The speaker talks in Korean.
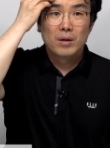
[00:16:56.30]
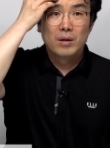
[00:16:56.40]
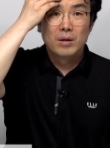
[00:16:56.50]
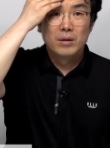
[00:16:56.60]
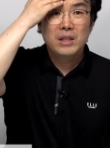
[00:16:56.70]

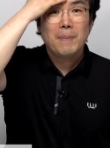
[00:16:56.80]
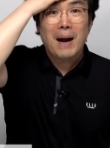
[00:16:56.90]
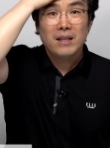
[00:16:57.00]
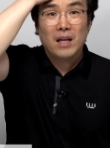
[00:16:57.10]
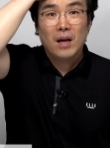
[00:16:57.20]
이게
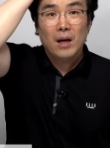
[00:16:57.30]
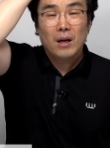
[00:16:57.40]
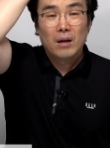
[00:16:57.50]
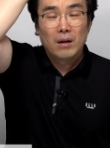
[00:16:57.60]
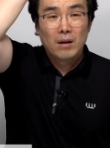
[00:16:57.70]
말이 돼?
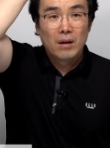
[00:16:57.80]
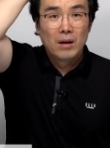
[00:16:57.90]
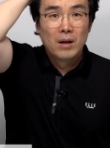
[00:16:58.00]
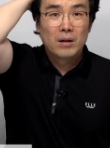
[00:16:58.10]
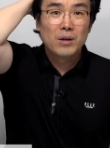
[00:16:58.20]

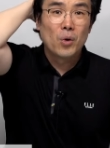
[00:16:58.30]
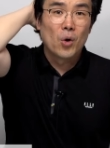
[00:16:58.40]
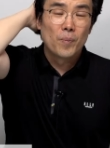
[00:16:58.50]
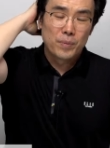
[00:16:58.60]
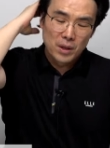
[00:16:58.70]

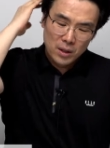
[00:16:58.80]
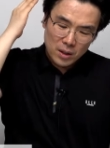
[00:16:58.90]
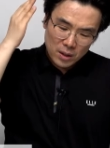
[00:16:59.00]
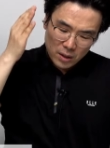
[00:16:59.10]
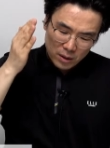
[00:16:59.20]
그리고
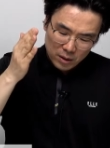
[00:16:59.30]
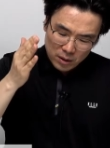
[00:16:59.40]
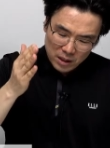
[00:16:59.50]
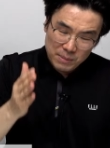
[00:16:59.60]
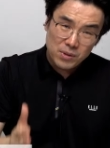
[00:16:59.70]

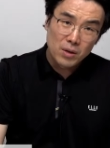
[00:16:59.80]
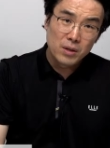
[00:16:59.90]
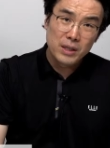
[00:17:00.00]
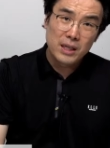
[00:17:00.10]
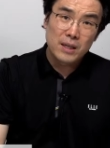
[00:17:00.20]
임성근이